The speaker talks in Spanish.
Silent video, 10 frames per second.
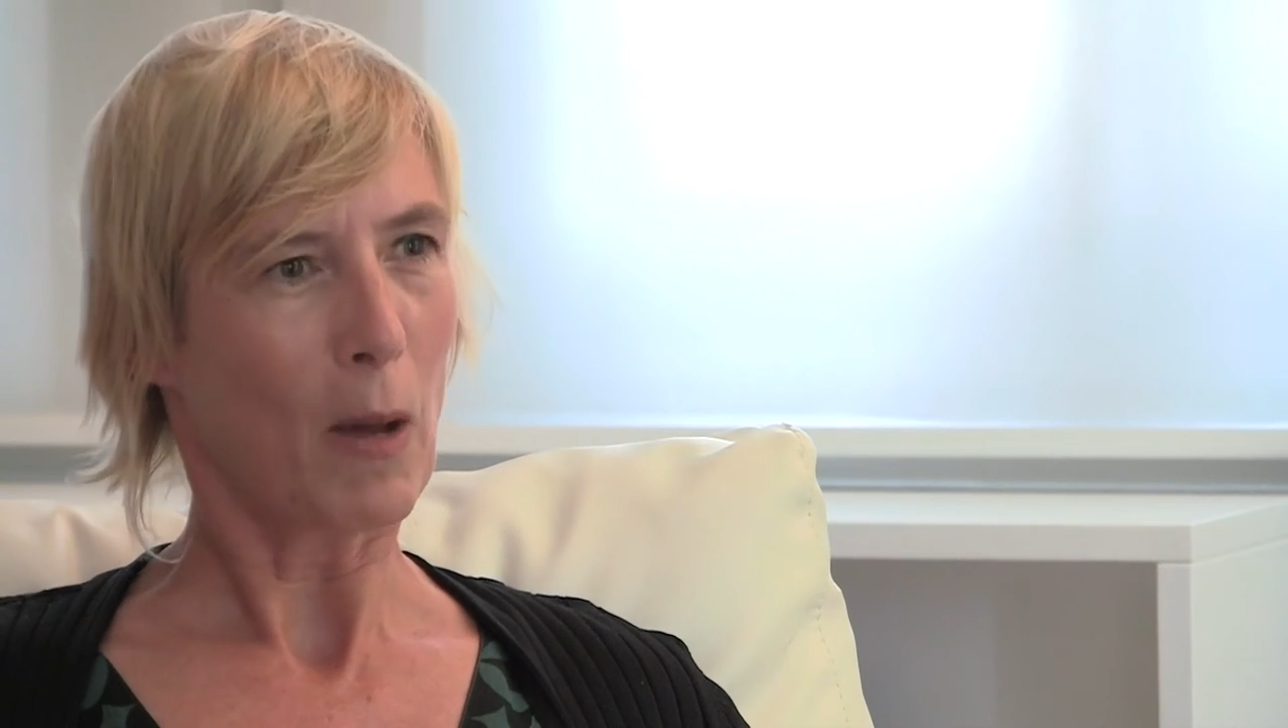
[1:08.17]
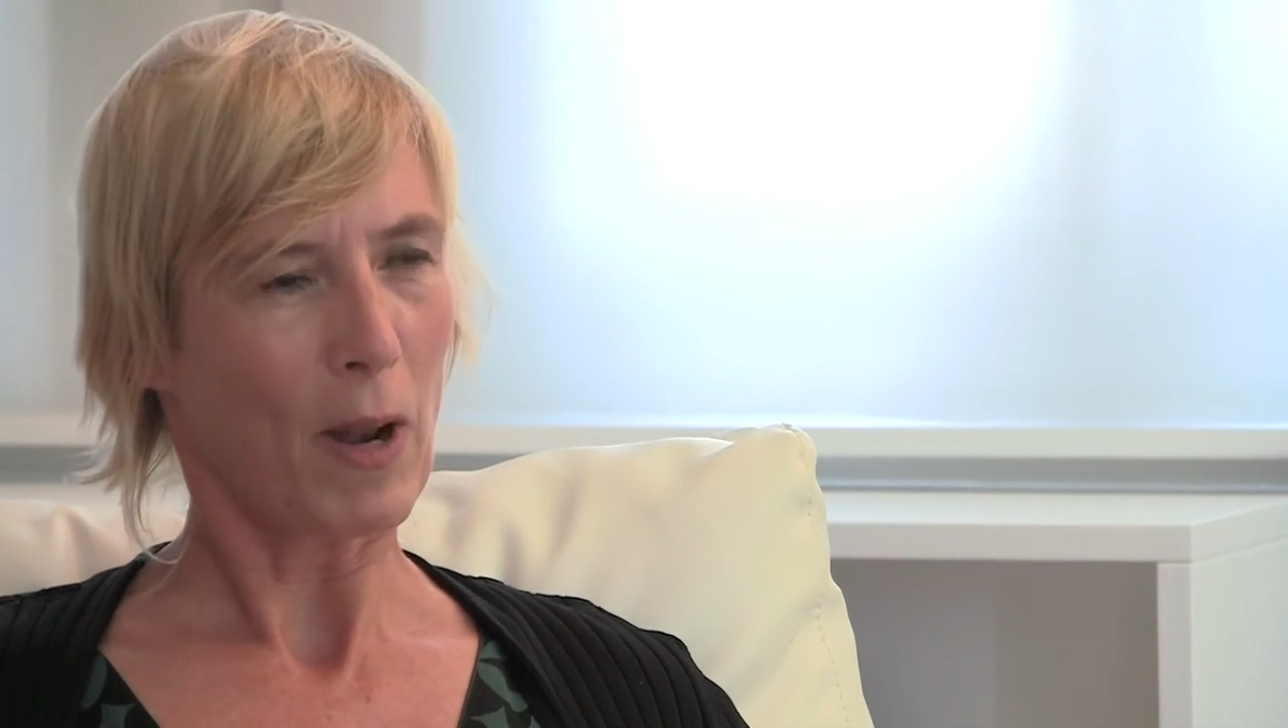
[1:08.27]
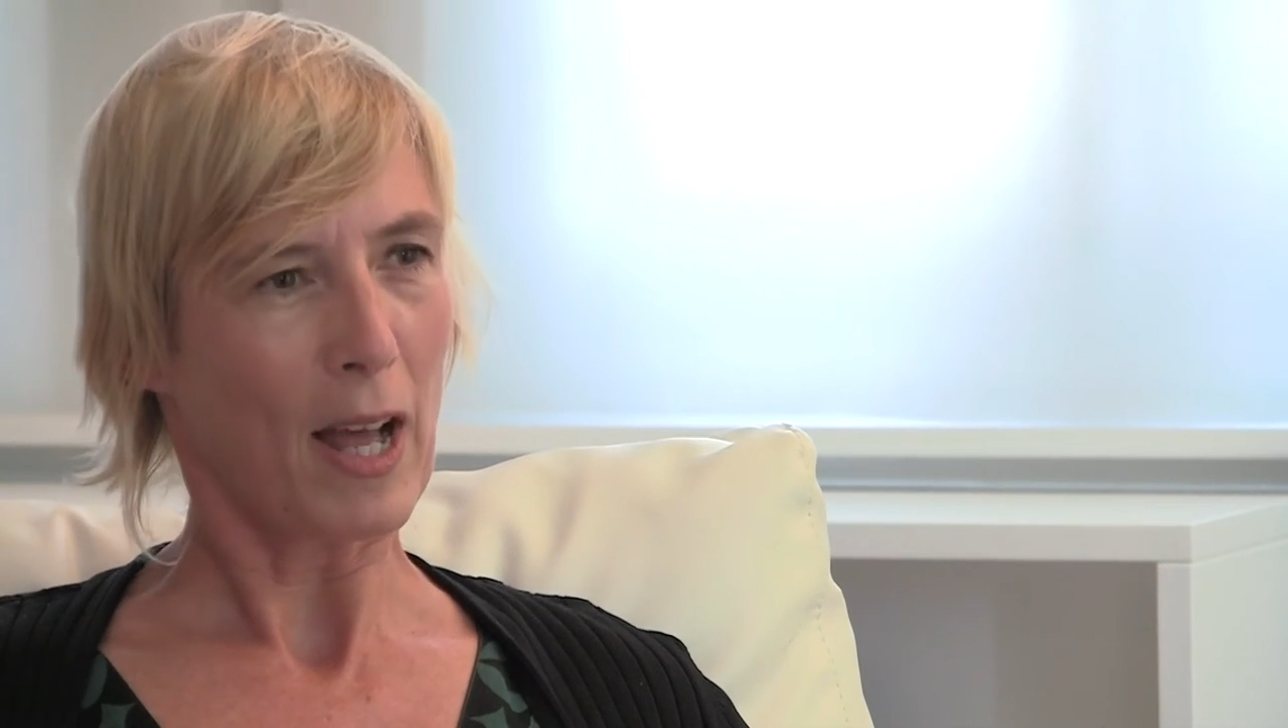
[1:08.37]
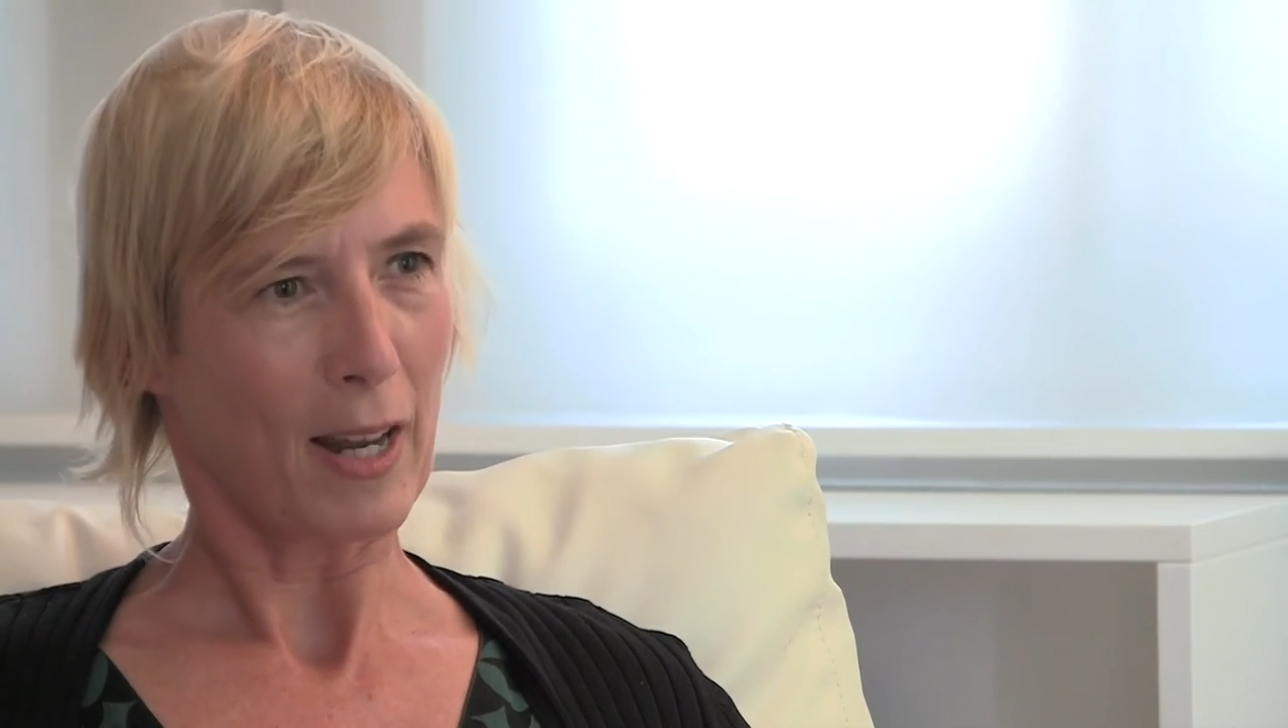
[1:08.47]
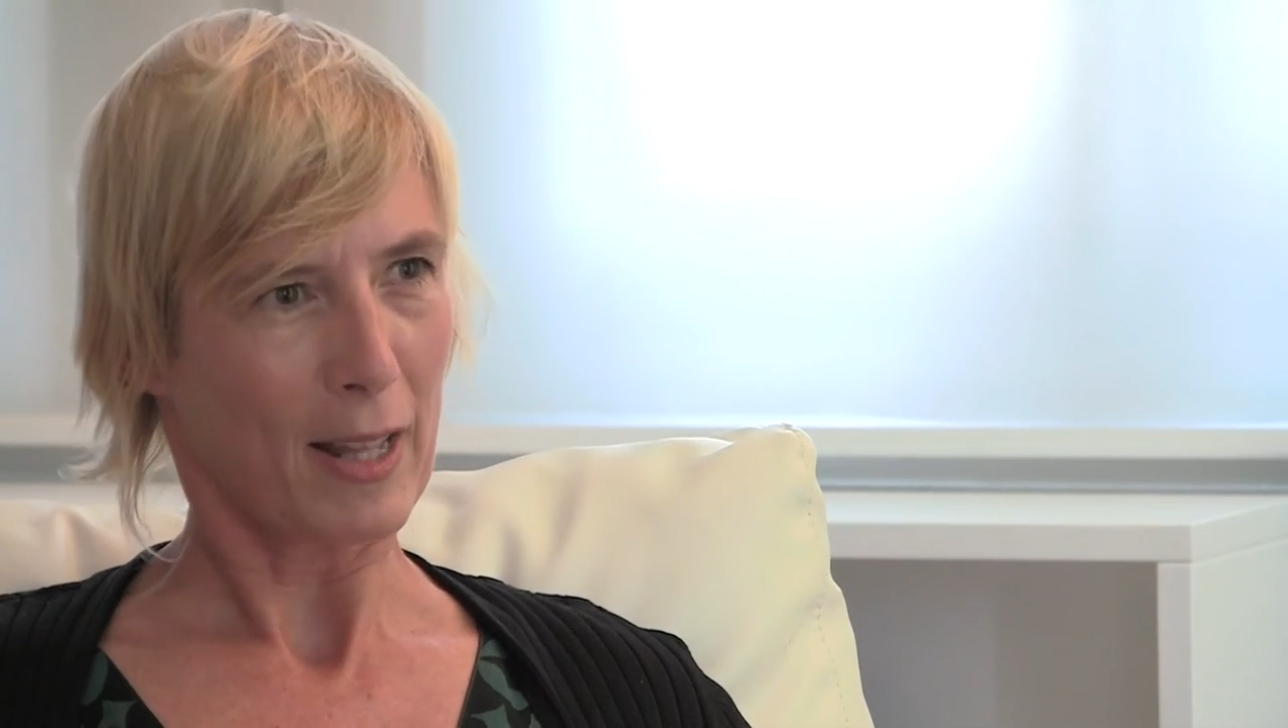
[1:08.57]

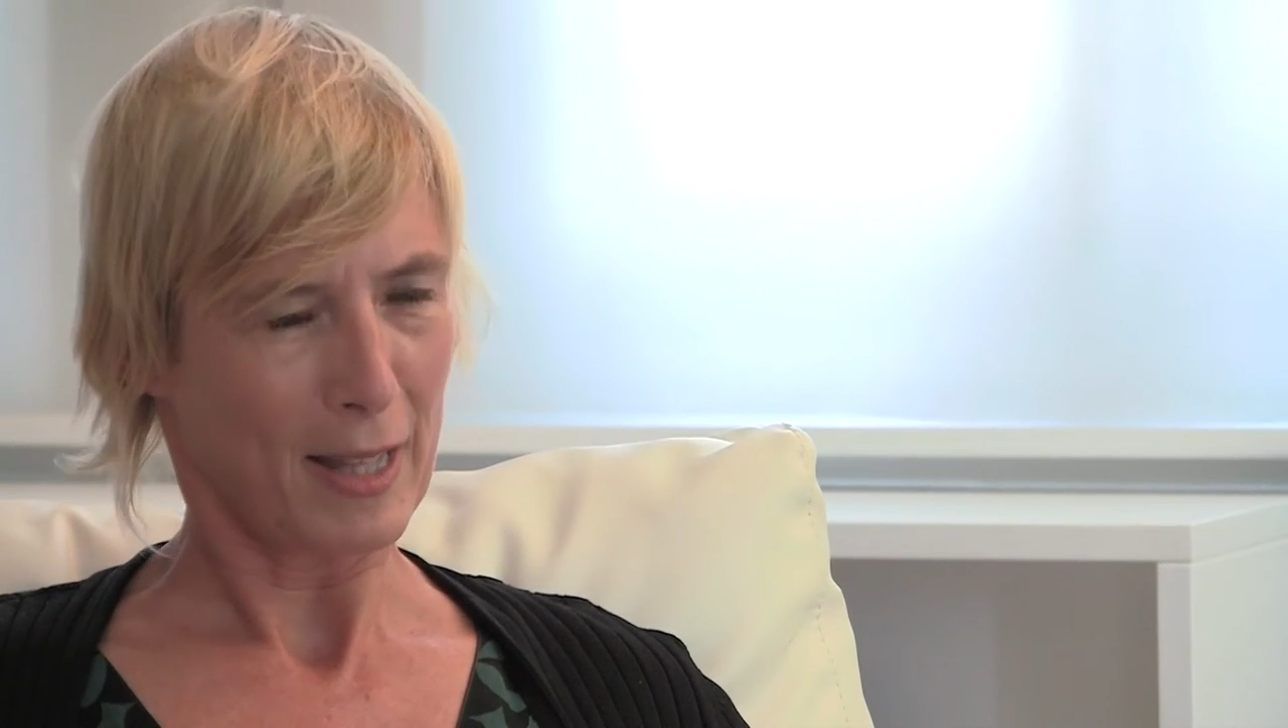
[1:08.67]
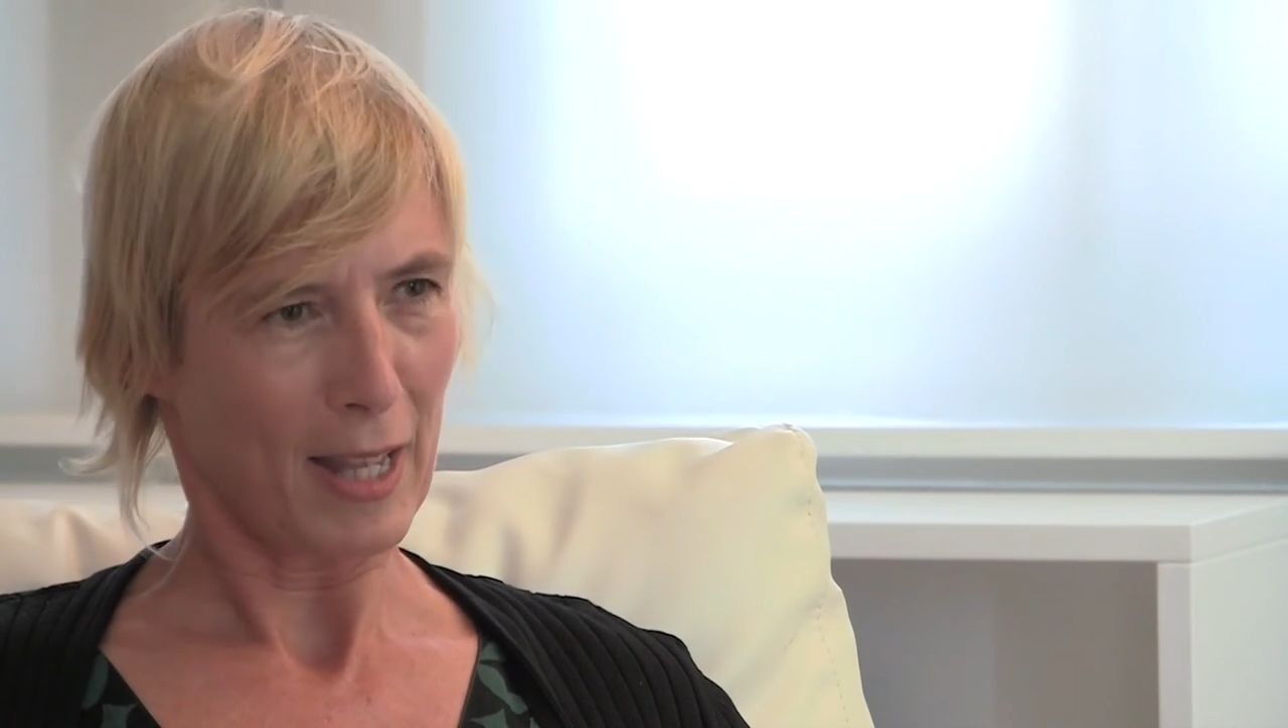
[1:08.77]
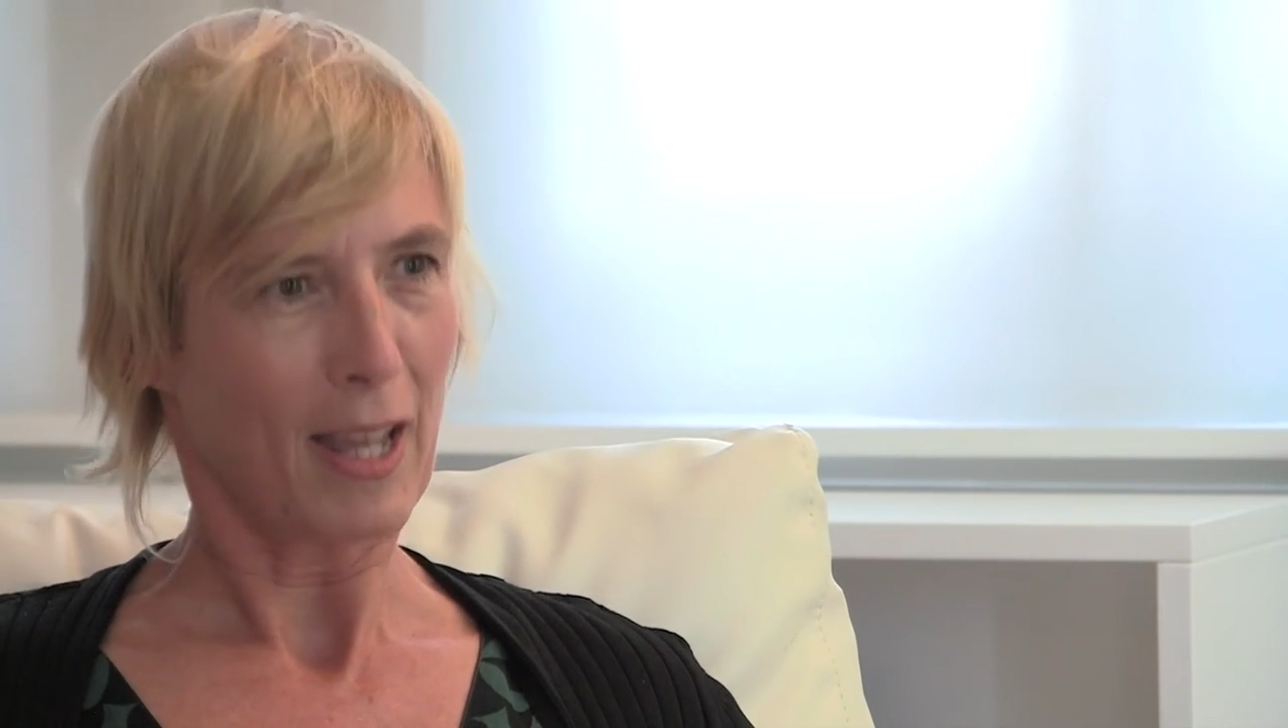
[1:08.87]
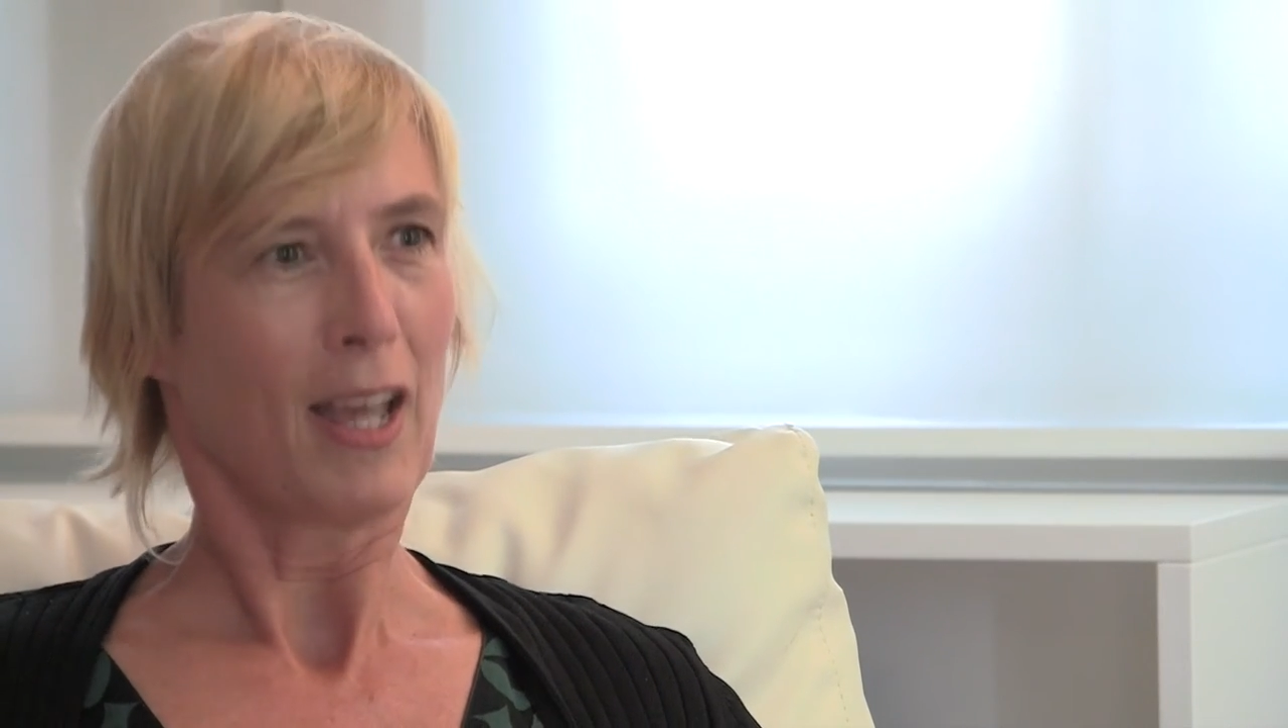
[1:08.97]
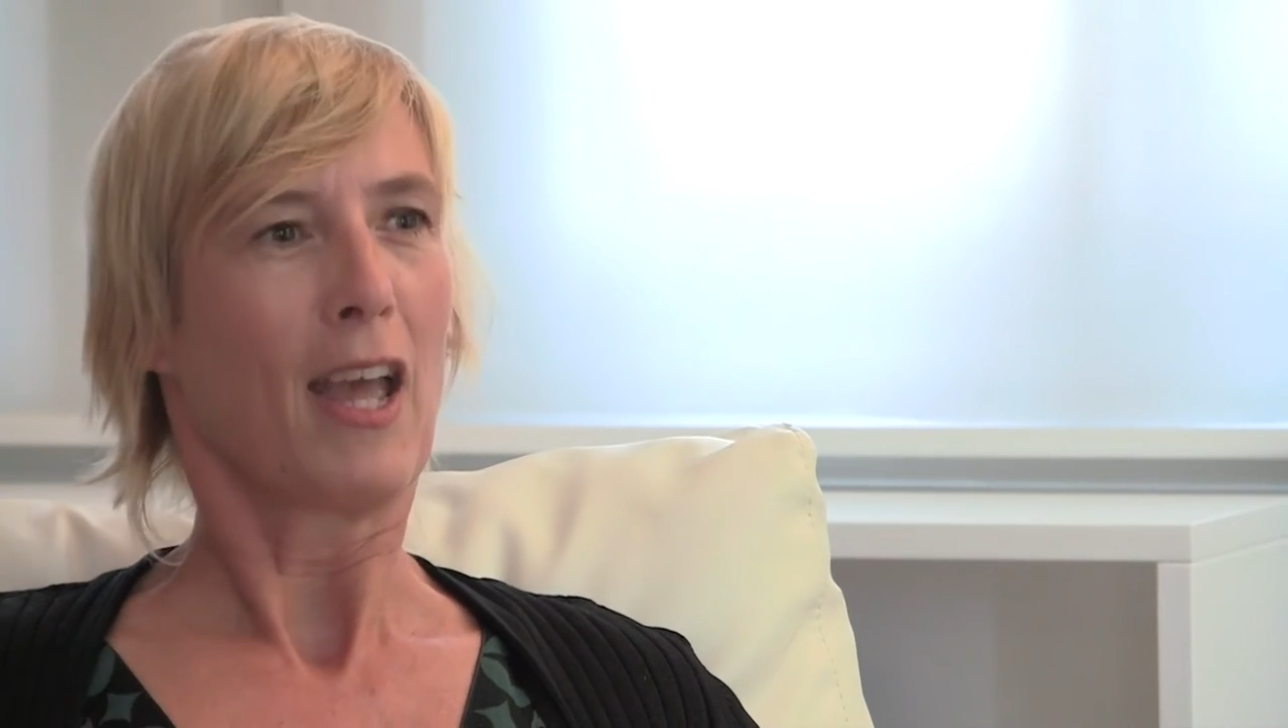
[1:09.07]
hablar
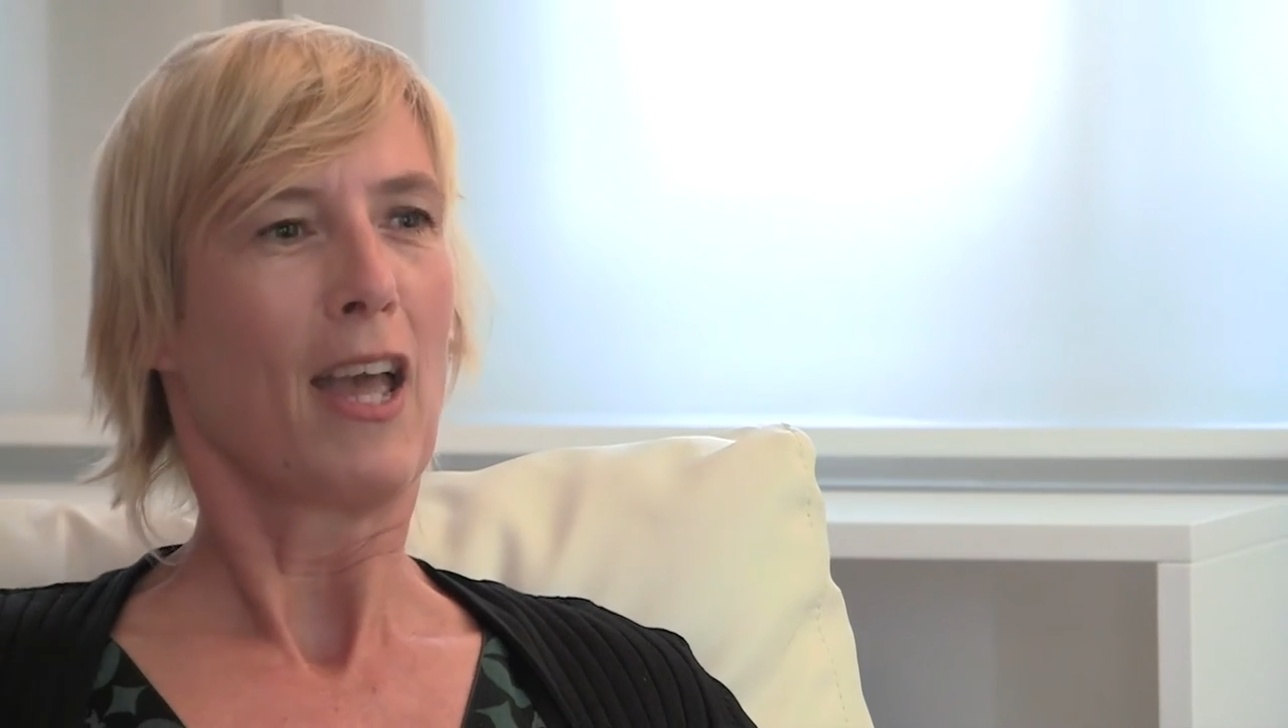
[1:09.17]
de